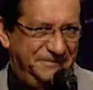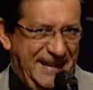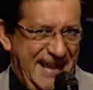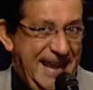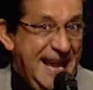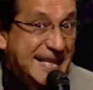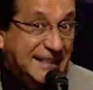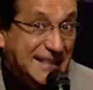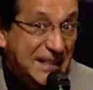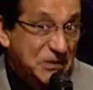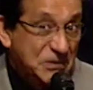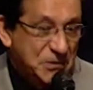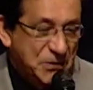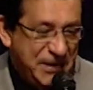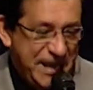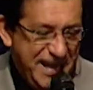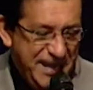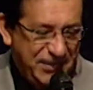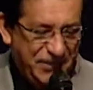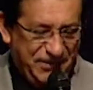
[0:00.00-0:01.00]
Él es el
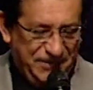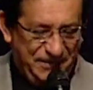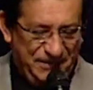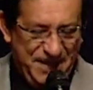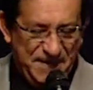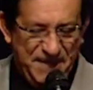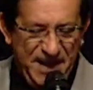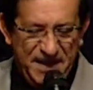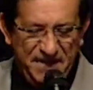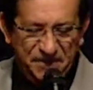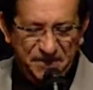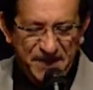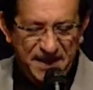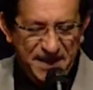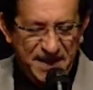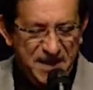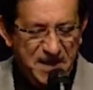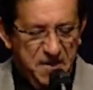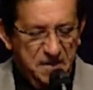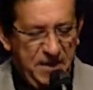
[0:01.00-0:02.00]
ungido. Amén.
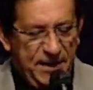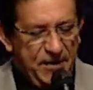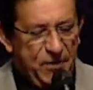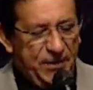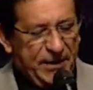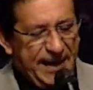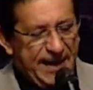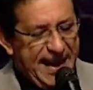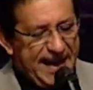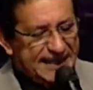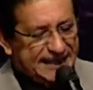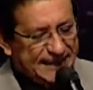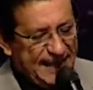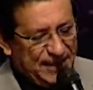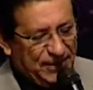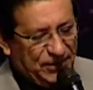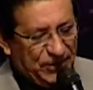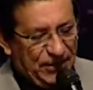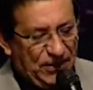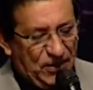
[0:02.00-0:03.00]
Para ungir al
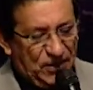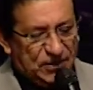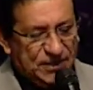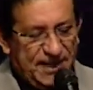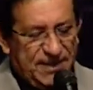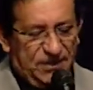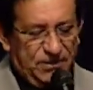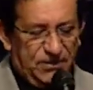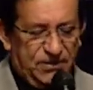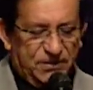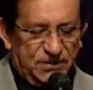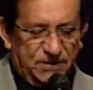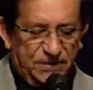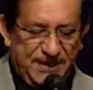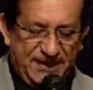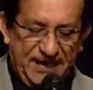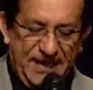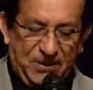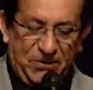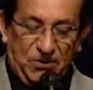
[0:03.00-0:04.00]
santo de los santos.
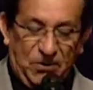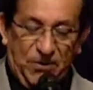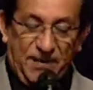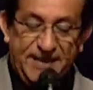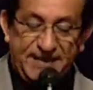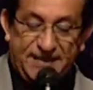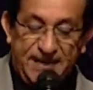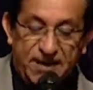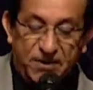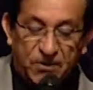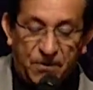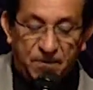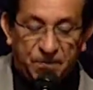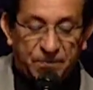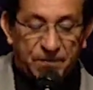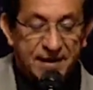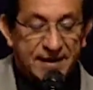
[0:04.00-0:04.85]
Versículo 25.